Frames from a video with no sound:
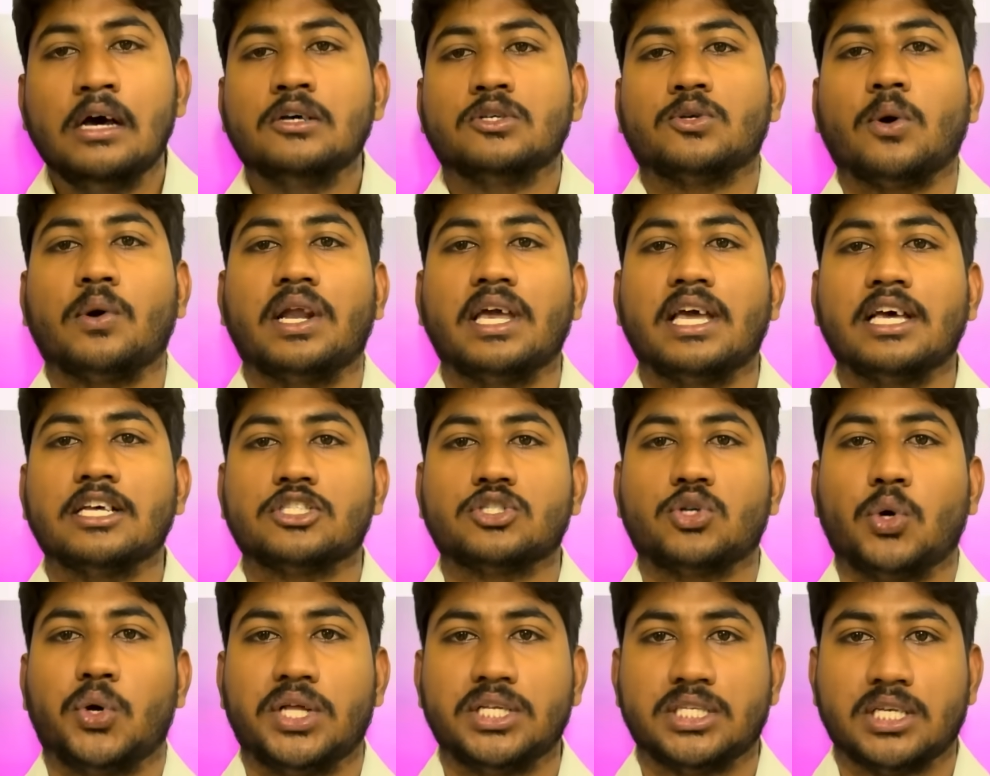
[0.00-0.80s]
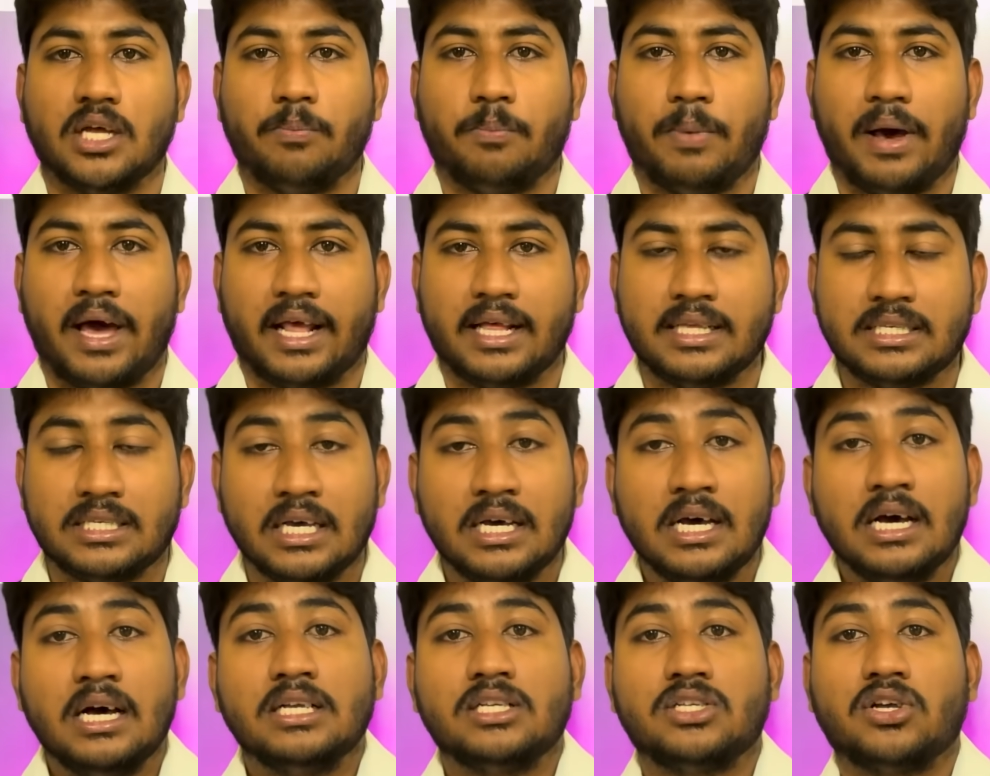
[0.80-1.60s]
ஸோ டியர் ஸ்டூடெண்ட்ஸ் அண்ட் பேரண்ட்ஸ்
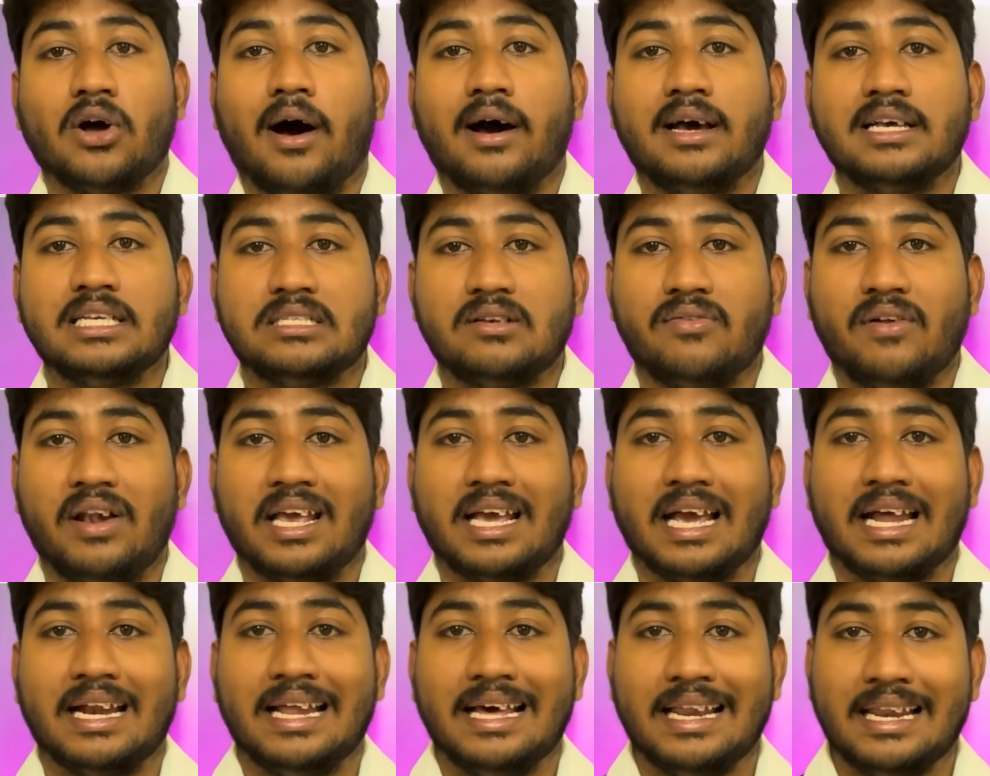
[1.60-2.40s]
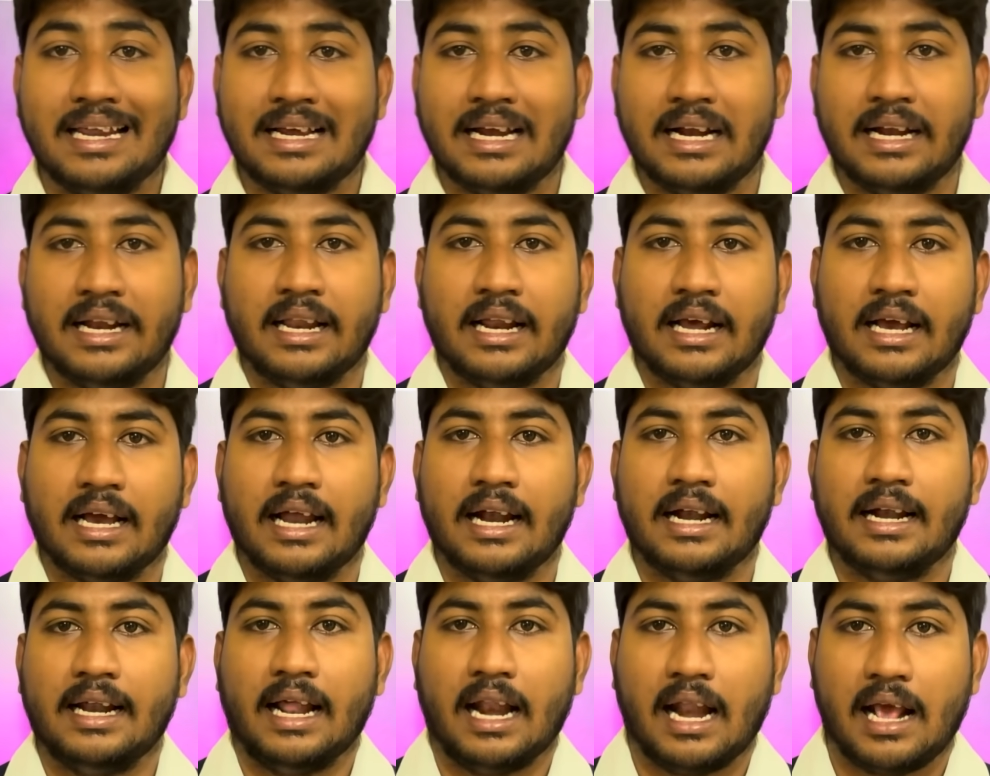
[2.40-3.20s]
சாய்ஸ் ஃபில்லிங்கை நெருங்க நெருங்க
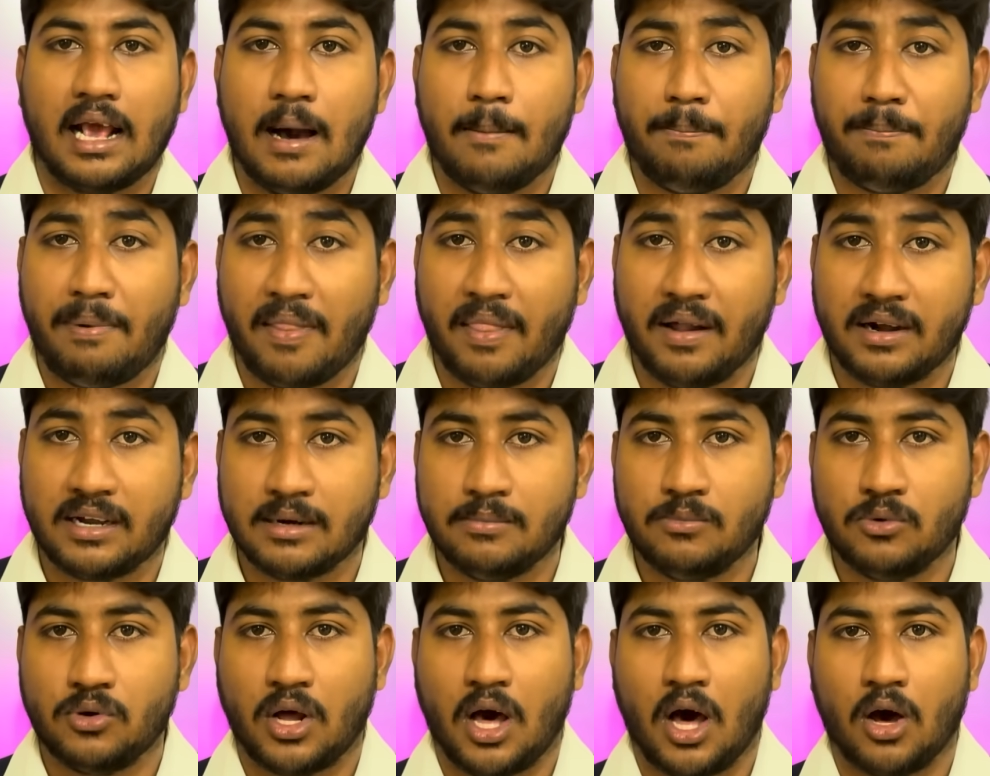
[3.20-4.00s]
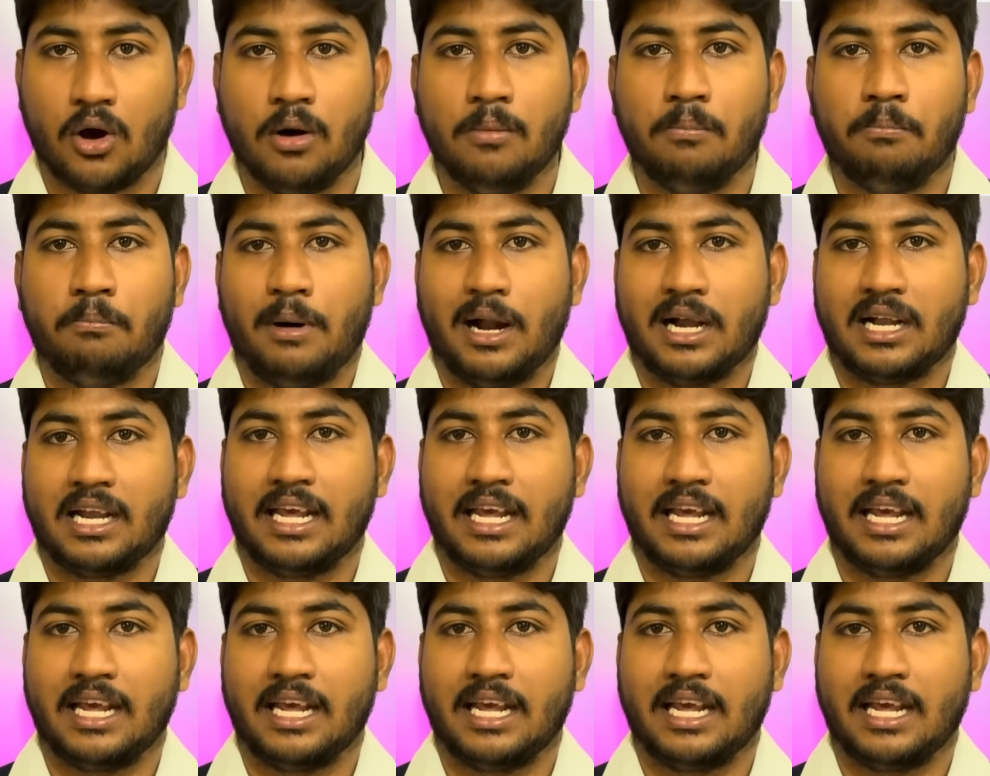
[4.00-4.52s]
நிறையா பதட்டம் உண்டாகும் பட்